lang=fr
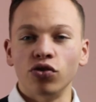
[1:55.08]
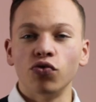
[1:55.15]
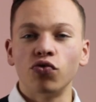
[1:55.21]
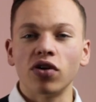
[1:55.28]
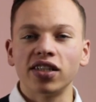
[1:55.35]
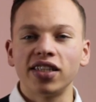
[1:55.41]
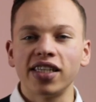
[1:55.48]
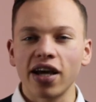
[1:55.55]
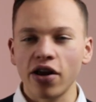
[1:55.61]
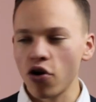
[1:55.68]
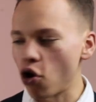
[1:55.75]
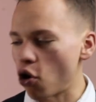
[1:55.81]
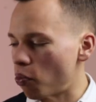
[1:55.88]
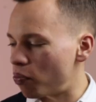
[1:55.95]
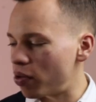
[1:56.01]
Nous voici
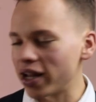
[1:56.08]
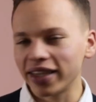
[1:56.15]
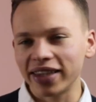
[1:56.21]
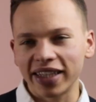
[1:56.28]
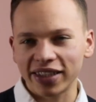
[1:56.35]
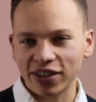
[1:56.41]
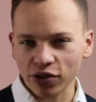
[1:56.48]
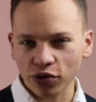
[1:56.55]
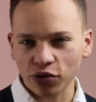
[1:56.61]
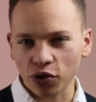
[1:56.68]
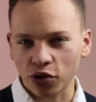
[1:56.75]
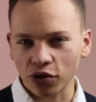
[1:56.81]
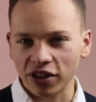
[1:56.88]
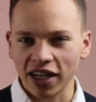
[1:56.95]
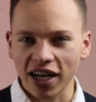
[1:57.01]
alors en pleine descente aux
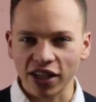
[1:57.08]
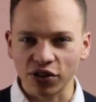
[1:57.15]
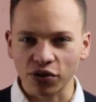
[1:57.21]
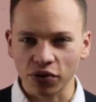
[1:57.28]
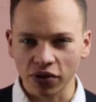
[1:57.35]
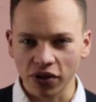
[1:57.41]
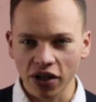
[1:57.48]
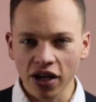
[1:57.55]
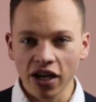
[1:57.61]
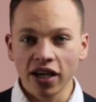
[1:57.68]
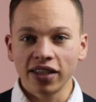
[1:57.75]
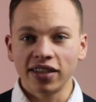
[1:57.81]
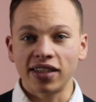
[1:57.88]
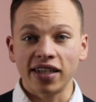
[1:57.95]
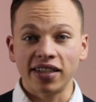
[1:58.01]
côtés de la sonde.
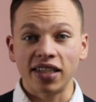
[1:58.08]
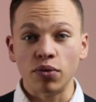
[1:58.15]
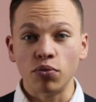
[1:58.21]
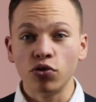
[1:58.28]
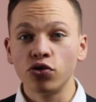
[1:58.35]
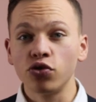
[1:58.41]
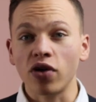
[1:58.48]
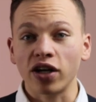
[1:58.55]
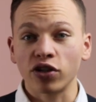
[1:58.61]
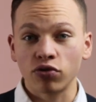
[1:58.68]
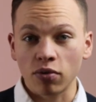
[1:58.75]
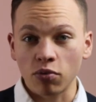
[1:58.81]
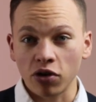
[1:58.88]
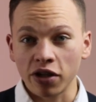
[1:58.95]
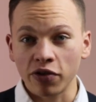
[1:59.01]
Celle-ci mesure
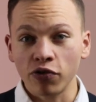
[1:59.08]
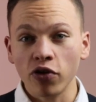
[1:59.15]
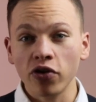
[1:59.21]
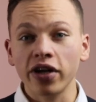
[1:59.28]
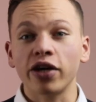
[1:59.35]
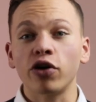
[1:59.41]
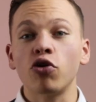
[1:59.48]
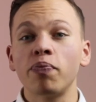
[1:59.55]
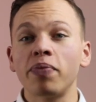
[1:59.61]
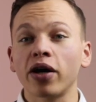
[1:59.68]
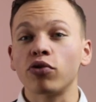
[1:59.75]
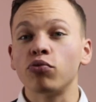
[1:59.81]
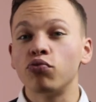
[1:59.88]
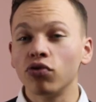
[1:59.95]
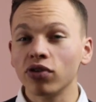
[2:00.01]
actuellement les vents et
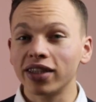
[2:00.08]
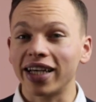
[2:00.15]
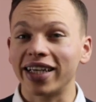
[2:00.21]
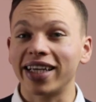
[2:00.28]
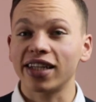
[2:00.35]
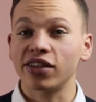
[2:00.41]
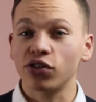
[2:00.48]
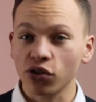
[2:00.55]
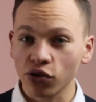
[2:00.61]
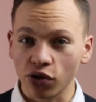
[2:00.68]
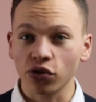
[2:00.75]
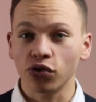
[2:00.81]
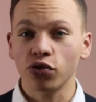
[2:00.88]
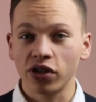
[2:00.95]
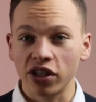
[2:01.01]
repère une pointe à
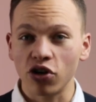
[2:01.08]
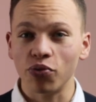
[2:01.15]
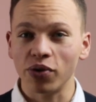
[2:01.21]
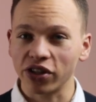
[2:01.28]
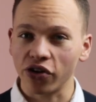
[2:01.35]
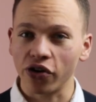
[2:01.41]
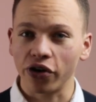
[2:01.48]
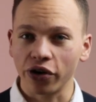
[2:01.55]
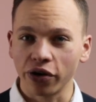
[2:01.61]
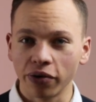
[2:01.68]
432 km/h.